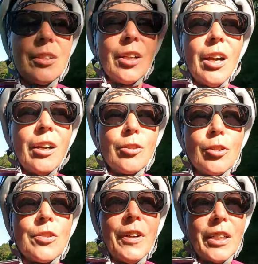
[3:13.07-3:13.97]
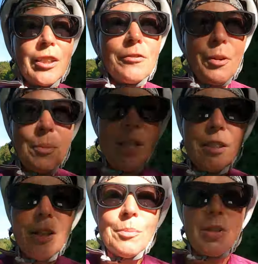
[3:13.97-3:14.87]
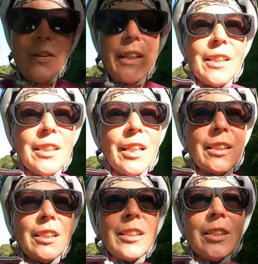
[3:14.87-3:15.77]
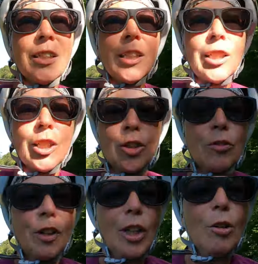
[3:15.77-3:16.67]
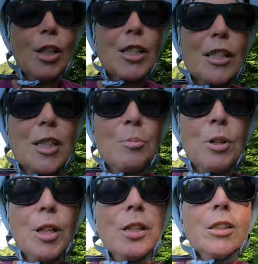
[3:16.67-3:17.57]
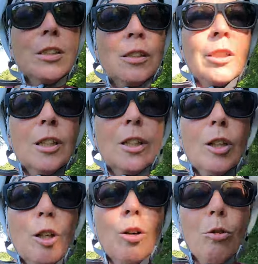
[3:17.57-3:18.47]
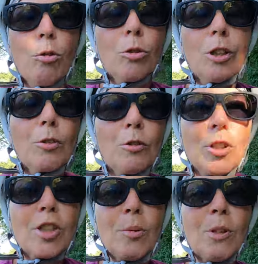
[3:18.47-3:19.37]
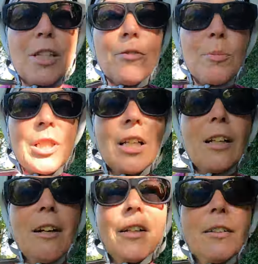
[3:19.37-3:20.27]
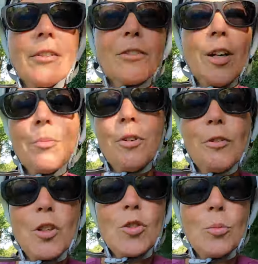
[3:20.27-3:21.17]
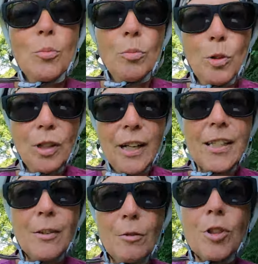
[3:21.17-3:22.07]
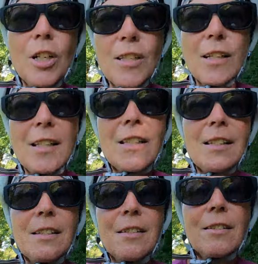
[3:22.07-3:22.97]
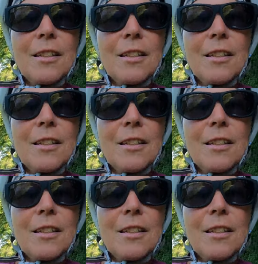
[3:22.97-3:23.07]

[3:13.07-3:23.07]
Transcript: Ja, ansonsten war noch eine Familie da mit zwei Kindern. Die waren auch ganz lieb. Und ansonsten hatte ich den Platz für mich alleine. Es gab auch was zum rein runtersetzen.